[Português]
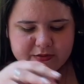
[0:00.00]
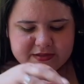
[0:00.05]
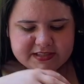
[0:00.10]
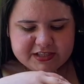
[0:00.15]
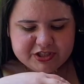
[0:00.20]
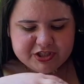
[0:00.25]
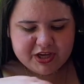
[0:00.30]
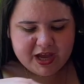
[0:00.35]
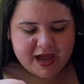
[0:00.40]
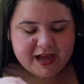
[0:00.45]

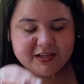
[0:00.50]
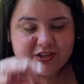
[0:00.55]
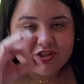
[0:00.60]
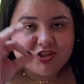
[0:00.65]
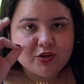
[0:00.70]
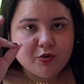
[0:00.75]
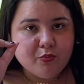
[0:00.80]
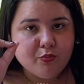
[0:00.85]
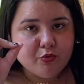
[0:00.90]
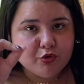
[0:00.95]
Essas carnes
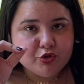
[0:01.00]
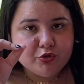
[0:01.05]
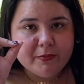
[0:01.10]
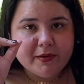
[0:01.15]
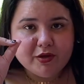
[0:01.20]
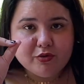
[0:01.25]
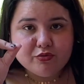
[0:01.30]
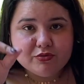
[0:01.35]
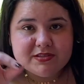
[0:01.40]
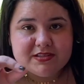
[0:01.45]
estão muito
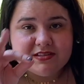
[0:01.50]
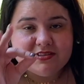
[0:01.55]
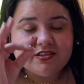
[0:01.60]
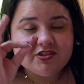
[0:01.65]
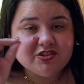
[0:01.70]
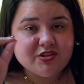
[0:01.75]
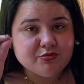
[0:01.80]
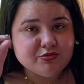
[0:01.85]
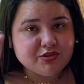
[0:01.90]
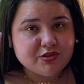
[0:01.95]
bem cozidas,
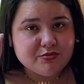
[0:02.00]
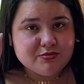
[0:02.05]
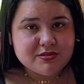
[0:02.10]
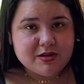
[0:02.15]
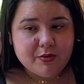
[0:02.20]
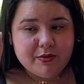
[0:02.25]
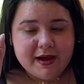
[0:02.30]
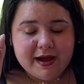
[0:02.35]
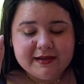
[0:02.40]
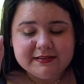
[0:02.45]
não estão
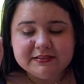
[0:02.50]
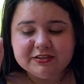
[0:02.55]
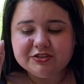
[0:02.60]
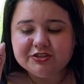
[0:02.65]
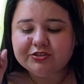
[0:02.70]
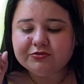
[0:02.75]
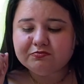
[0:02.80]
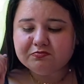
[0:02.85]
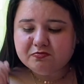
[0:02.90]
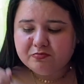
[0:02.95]
salgadas.
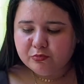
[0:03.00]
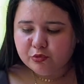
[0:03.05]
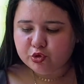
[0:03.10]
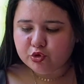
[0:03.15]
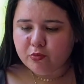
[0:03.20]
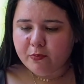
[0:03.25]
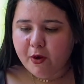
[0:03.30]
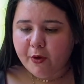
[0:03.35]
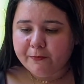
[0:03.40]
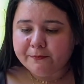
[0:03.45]

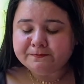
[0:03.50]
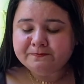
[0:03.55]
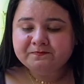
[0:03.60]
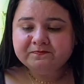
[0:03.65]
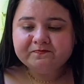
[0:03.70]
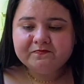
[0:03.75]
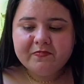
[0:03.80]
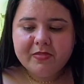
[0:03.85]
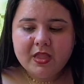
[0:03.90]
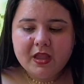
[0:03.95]
Muito bom.
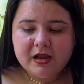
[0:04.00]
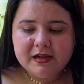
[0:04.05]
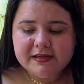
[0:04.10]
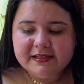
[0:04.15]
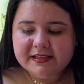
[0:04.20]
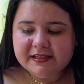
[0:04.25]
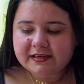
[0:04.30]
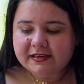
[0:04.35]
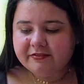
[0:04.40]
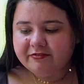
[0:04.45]

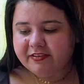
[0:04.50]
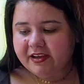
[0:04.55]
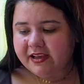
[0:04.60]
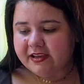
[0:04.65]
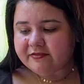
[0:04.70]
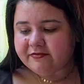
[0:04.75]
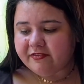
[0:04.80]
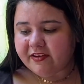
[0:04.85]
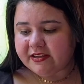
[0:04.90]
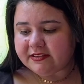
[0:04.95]
E
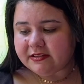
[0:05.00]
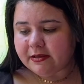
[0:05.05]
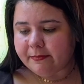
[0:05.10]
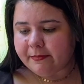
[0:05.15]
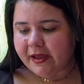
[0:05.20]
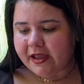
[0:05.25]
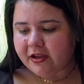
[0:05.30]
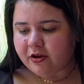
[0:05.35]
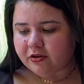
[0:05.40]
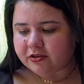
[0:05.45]
vem, vem
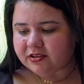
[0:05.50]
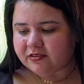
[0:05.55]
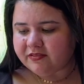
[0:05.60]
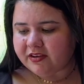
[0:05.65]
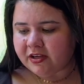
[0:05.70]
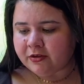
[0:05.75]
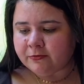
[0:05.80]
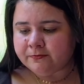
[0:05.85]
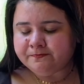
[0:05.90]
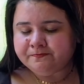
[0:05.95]
também, ó, tá
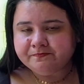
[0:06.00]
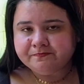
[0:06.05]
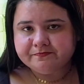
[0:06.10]
vendo?